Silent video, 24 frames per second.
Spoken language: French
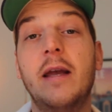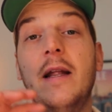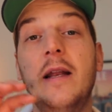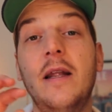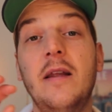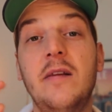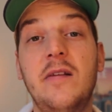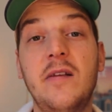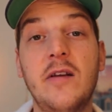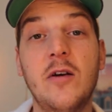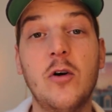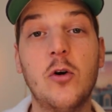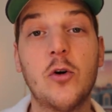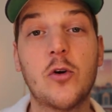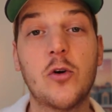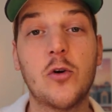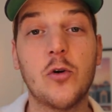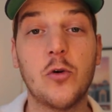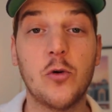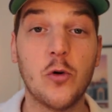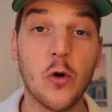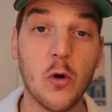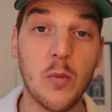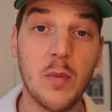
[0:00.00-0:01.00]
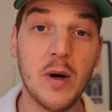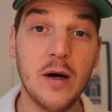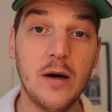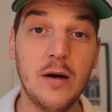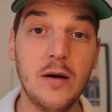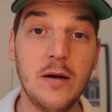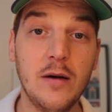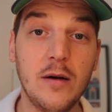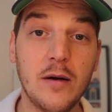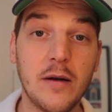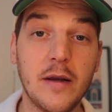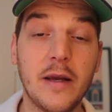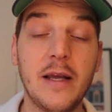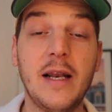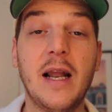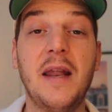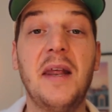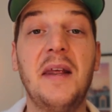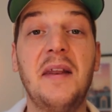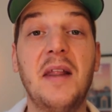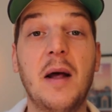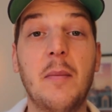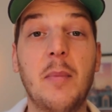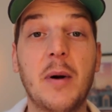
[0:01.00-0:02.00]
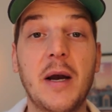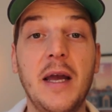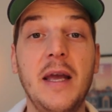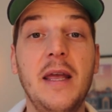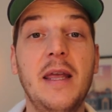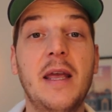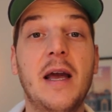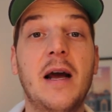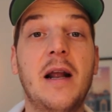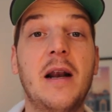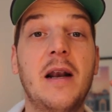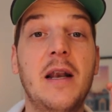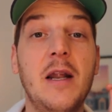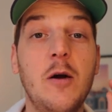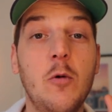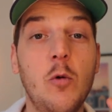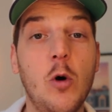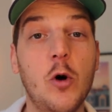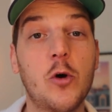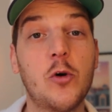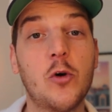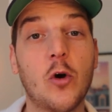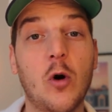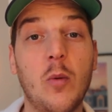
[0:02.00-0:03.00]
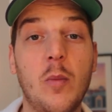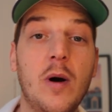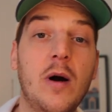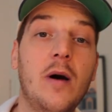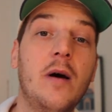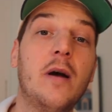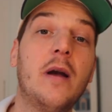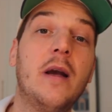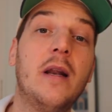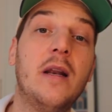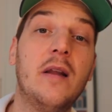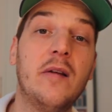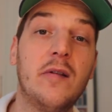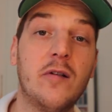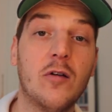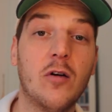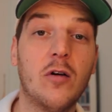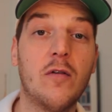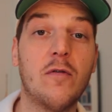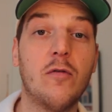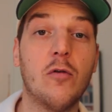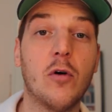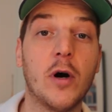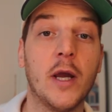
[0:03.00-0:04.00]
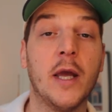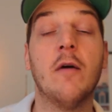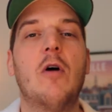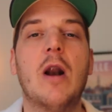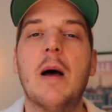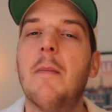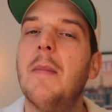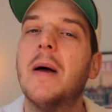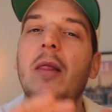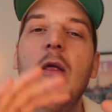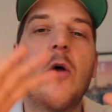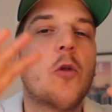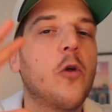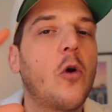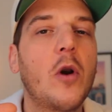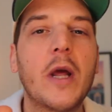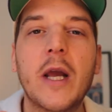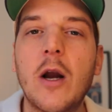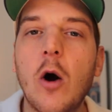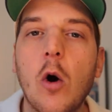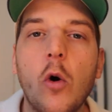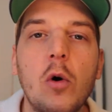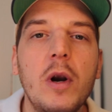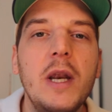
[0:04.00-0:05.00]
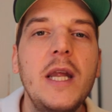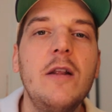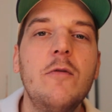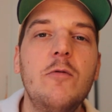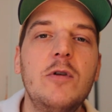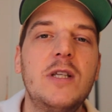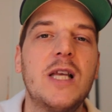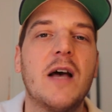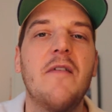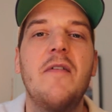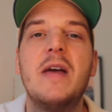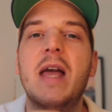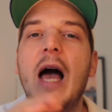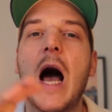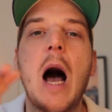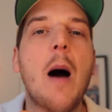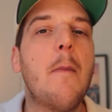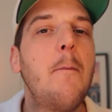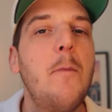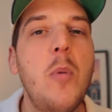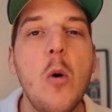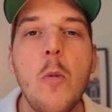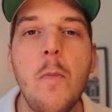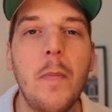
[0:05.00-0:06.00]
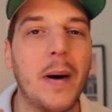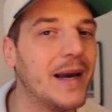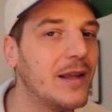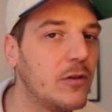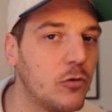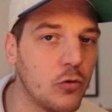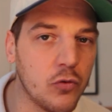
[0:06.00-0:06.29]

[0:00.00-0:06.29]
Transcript: et les EOC urbains, et l'année d'après il y a les walk urbains et les EOC forêt. Voilà, maintenant dans les grandes lignes vous savez à peu près